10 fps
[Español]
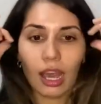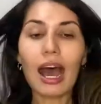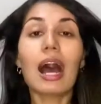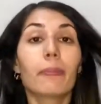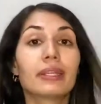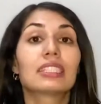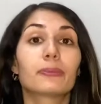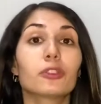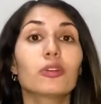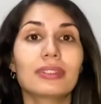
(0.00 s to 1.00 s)
Al
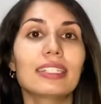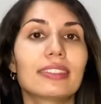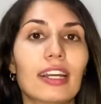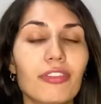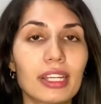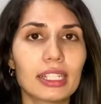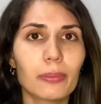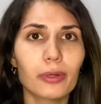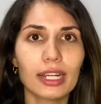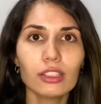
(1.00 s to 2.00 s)
principio yo me sentía afligida
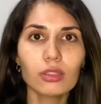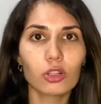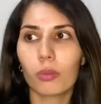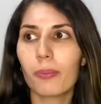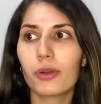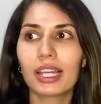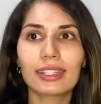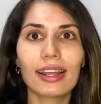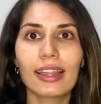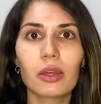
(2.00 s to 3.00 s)
por esto, no me ponía
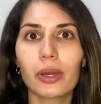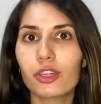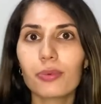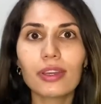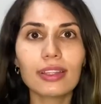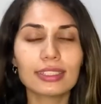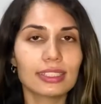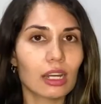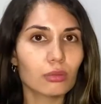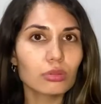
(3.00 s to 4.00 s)
trajes de baño porque
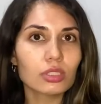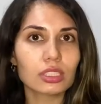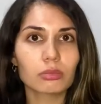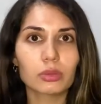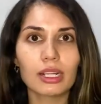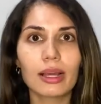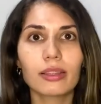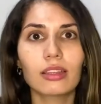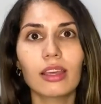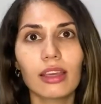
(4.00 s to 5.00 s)
decía, uh, que se me ven las
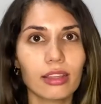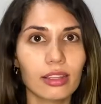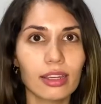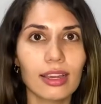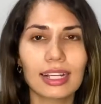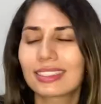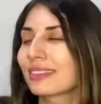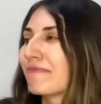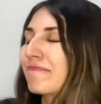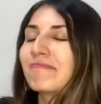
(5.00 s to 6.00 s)
estrías.
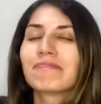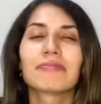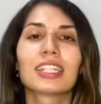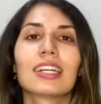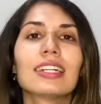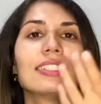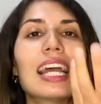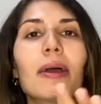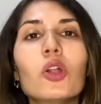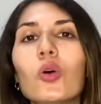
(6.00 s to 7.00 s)

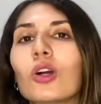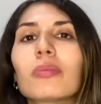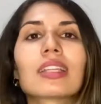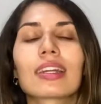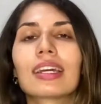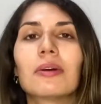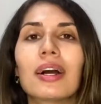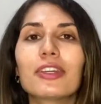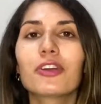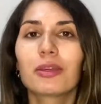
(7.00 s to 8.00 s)
Ya luzco mis trajes de
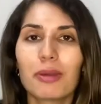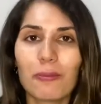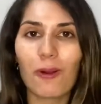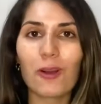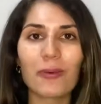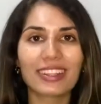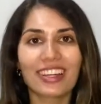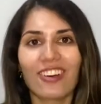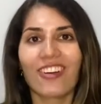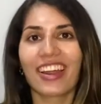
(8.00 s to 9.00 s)
baño y me pongo
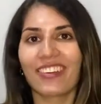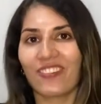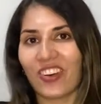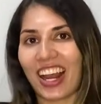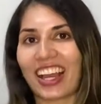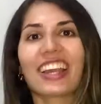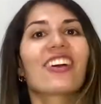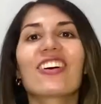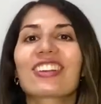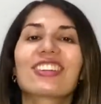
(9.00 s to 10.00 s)
pantalones por aquí
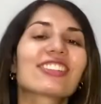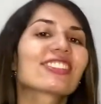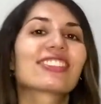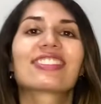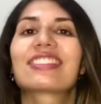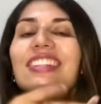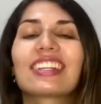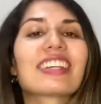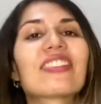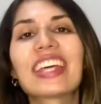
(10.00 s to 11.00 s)
cortos
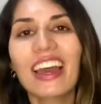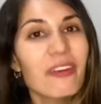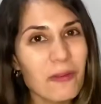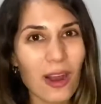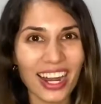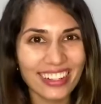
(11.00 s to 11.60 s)
y me da igual.